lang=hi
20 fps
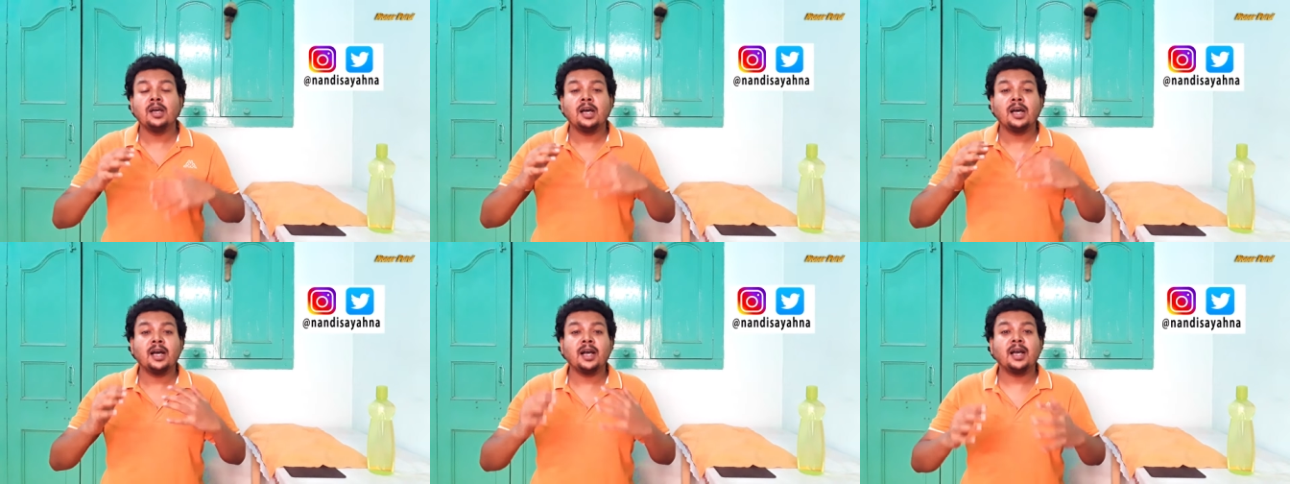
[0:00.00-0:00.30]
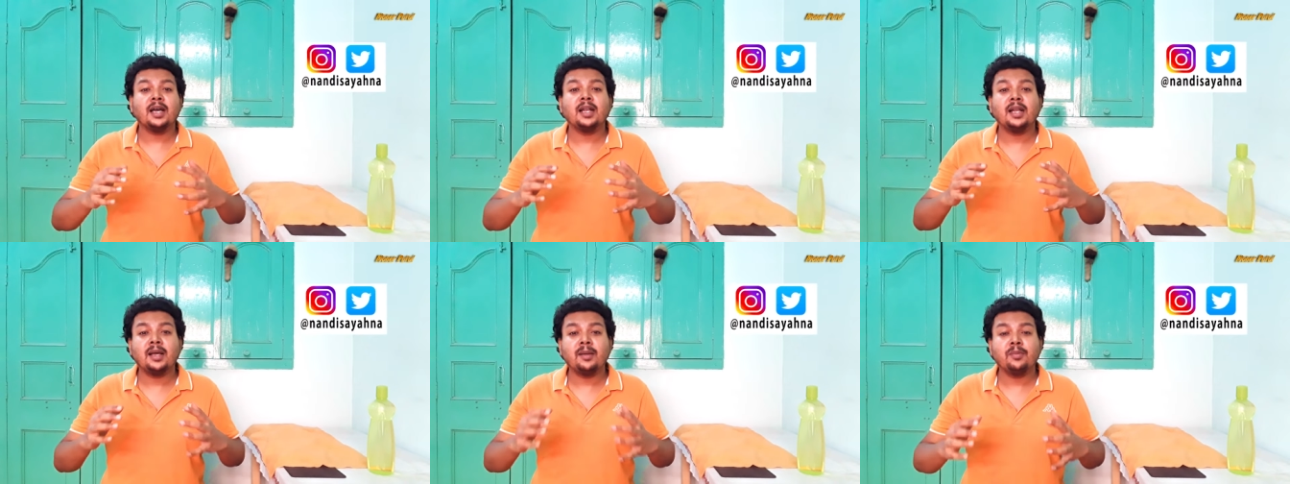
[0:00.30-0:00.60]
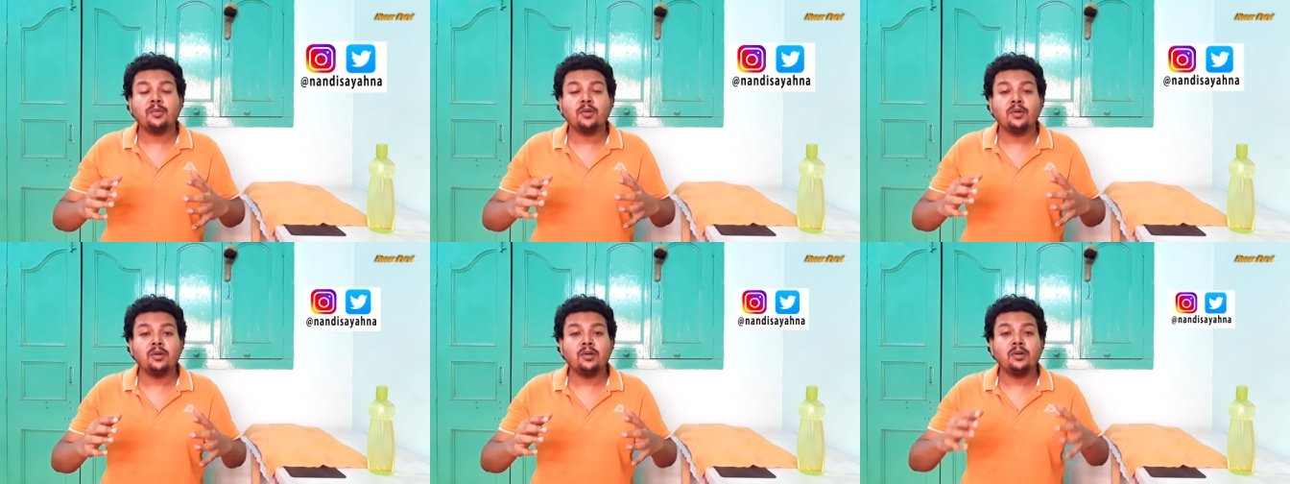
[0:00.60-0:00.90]
अगर
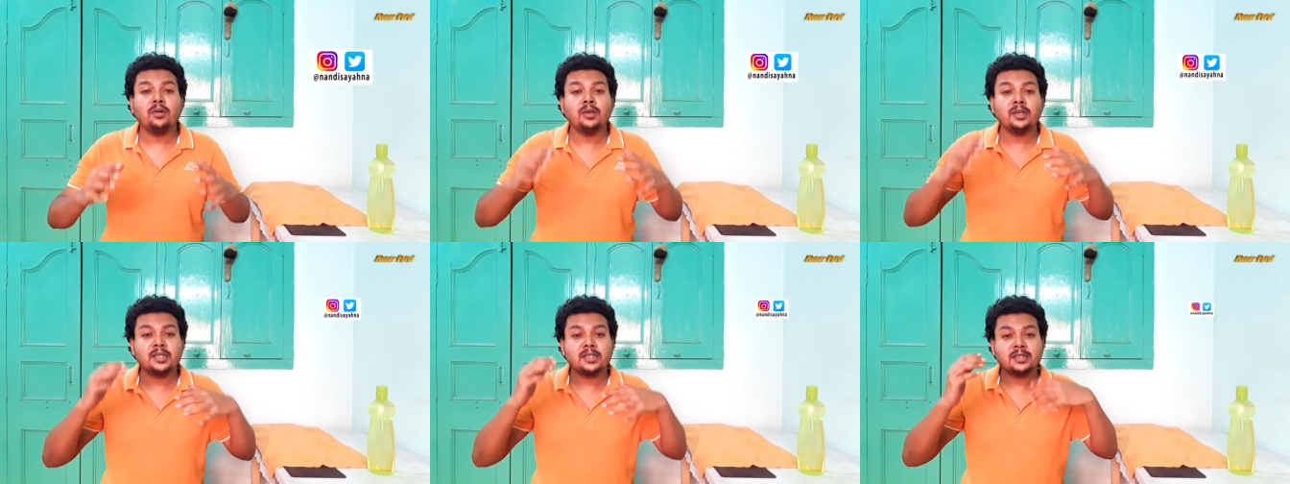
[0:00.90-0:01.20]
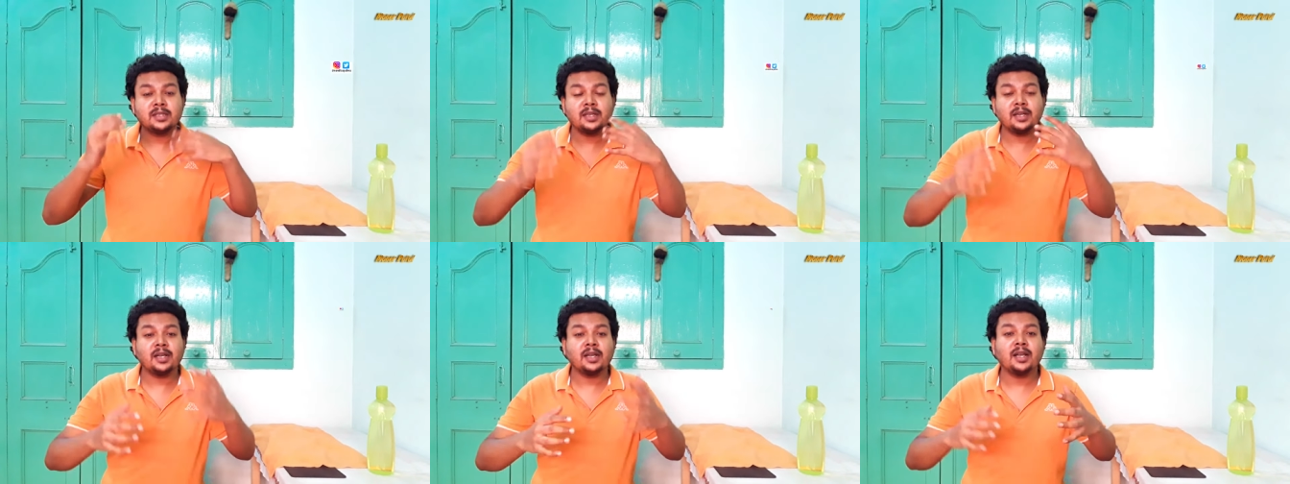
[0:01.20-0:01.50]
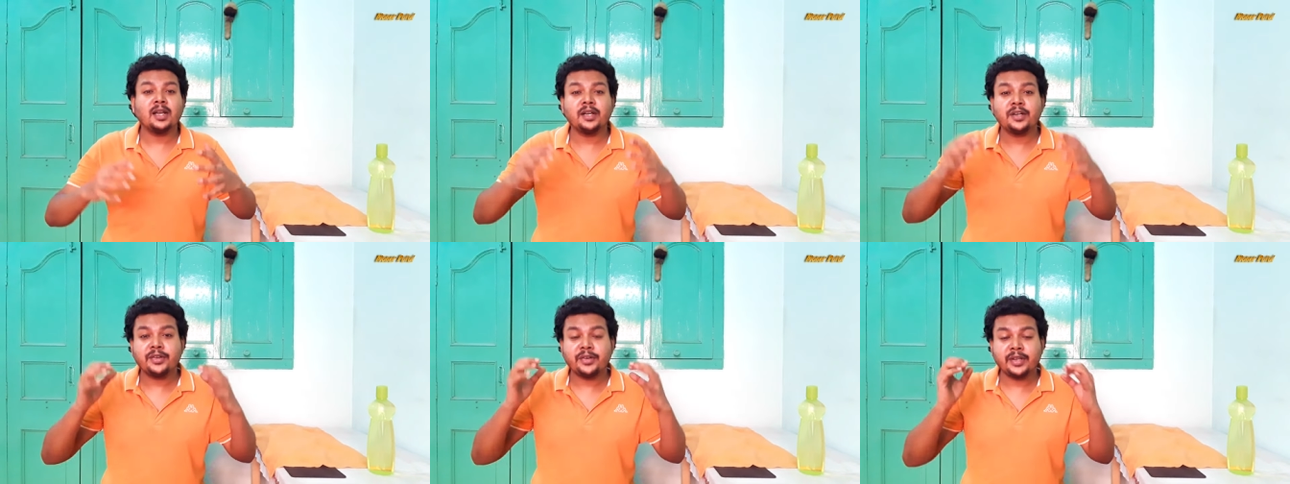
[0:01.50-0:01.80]
आपको इस तरह का
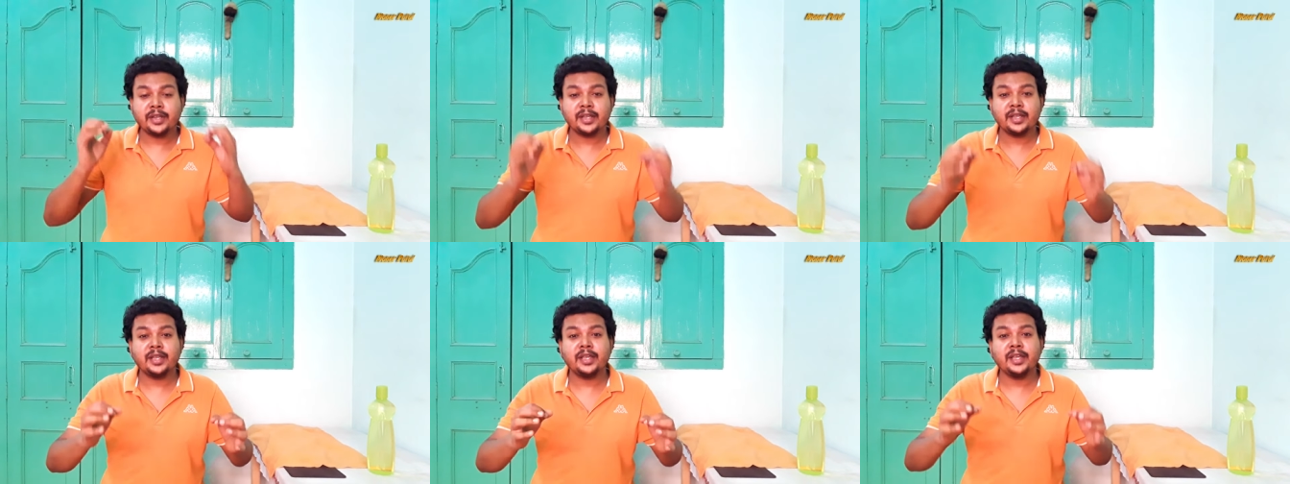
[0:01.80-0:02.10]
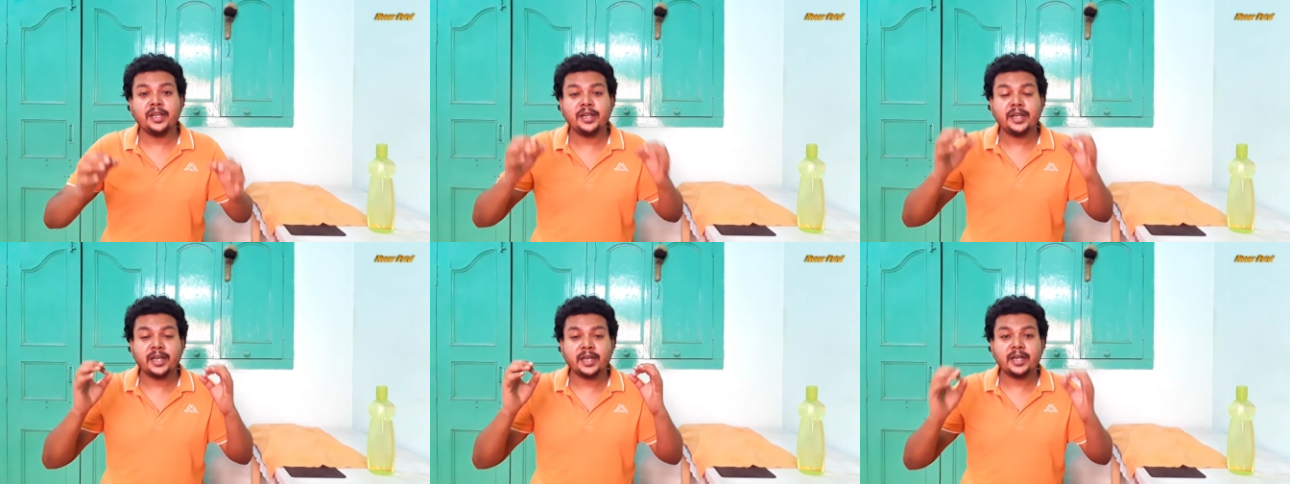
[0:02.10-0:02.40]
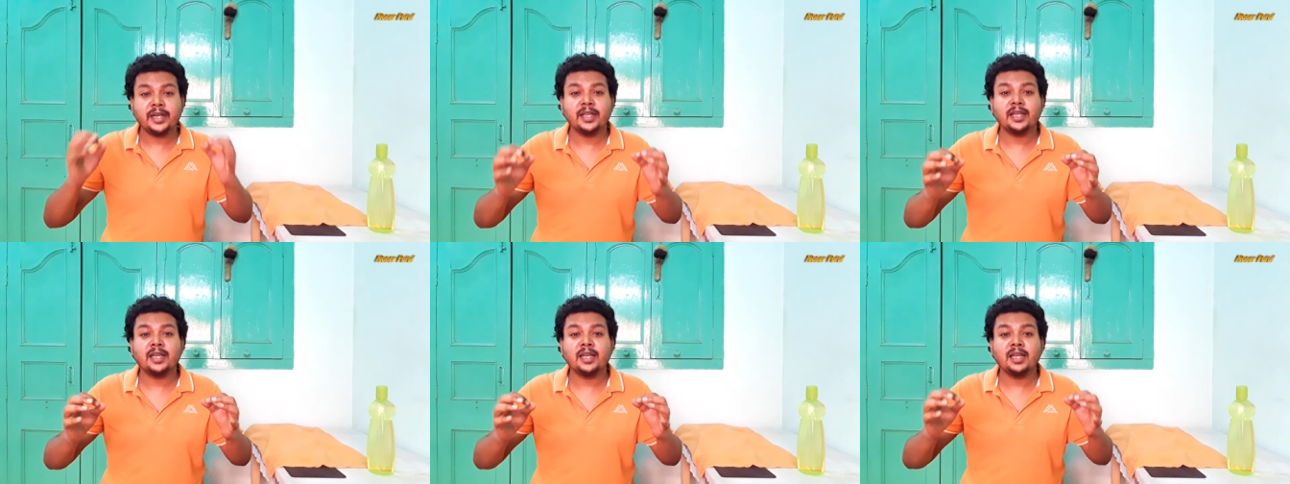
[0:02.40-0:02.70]
ट्रिकी
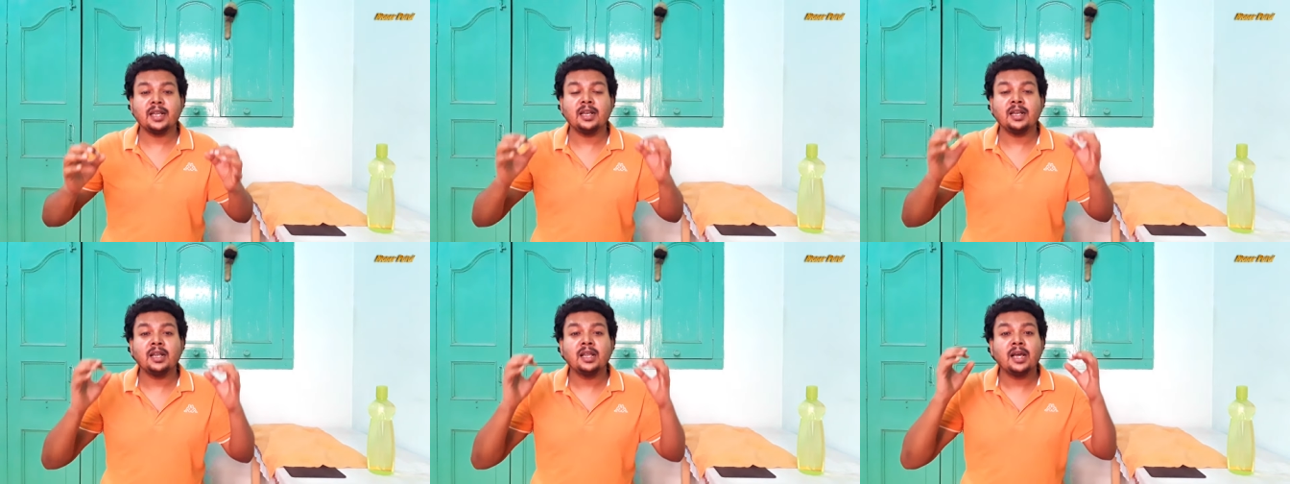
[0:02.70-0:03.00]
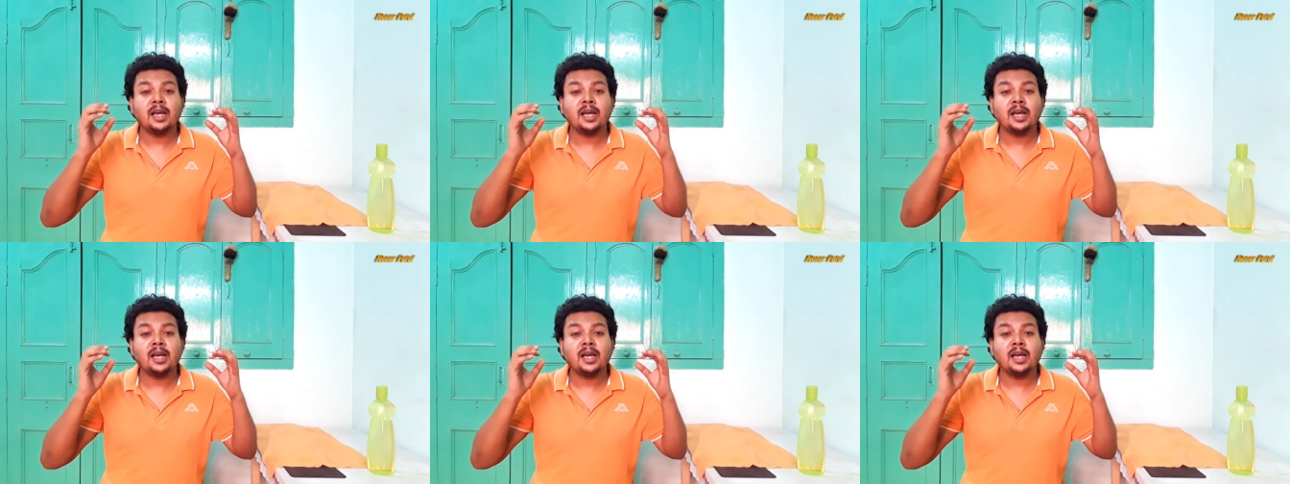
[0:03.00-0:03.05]
टेक्निकल